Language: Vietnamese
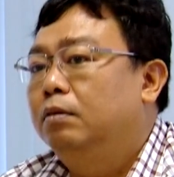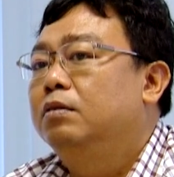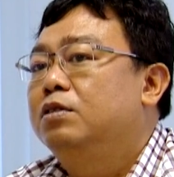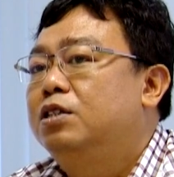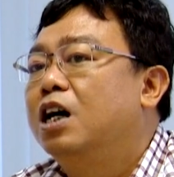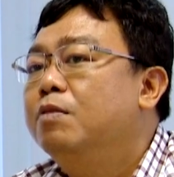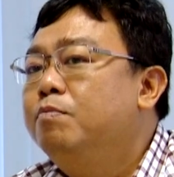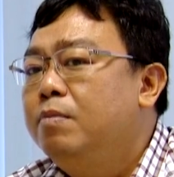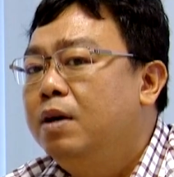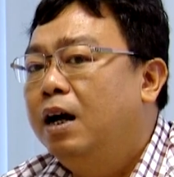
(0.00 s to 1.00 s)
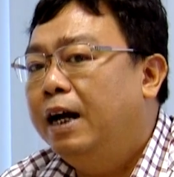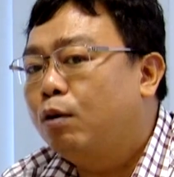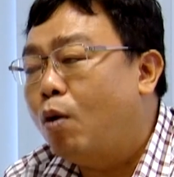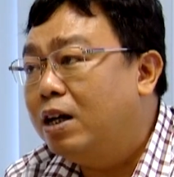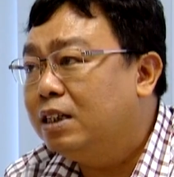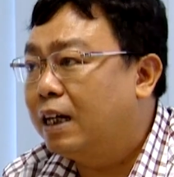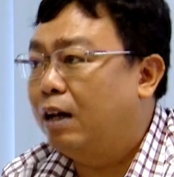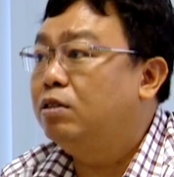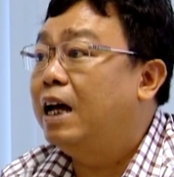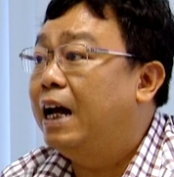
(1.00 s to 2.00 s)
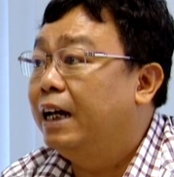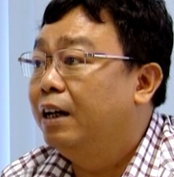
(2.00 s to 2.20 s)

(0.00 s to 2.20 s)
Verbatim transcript: sớm hay quá kéo dài